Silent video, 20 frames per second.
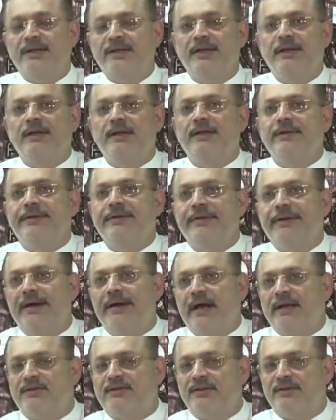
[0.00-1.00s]
जी
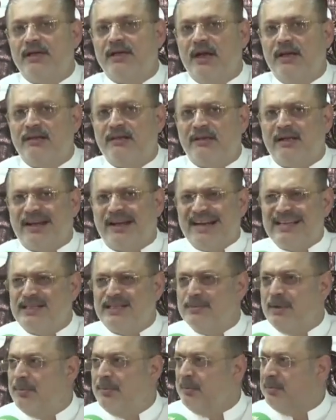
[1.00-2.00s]
एहतजाज
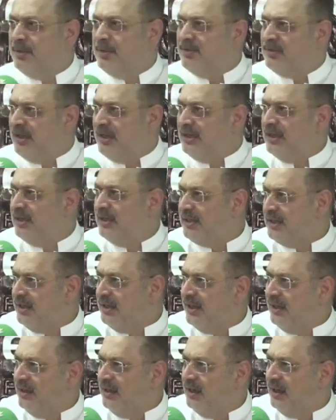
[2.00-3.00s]
कराची में भी पीटीआई ने
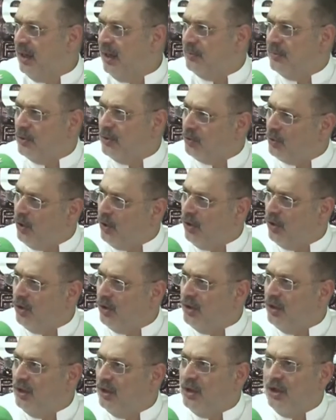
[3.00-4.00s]
किए हमने उनको
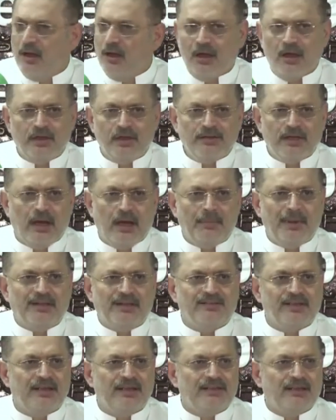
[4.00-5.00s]
जहाँ पर
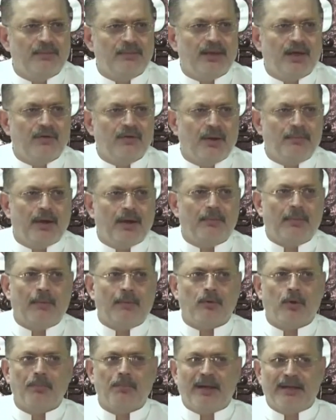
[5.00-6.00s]
एहतजाज किया हमने कहा वहाँ पर हम
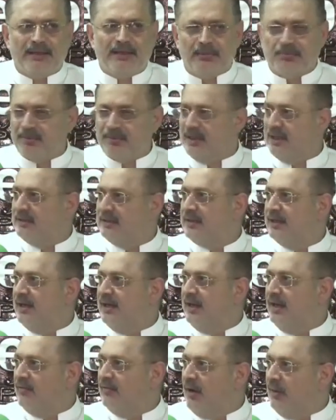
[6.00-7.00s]
आपको पानी पिलाते
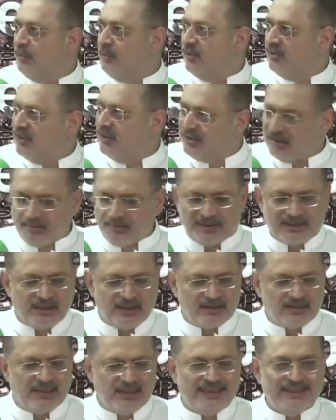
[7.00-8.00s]
हैं वहाँ आपको इज्जत से
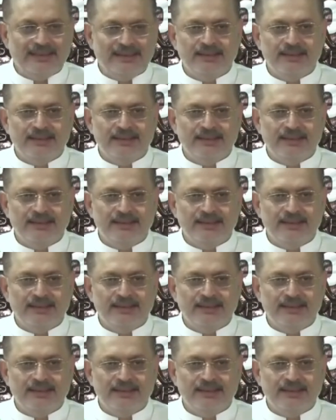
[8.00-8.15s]
बैठाते हैं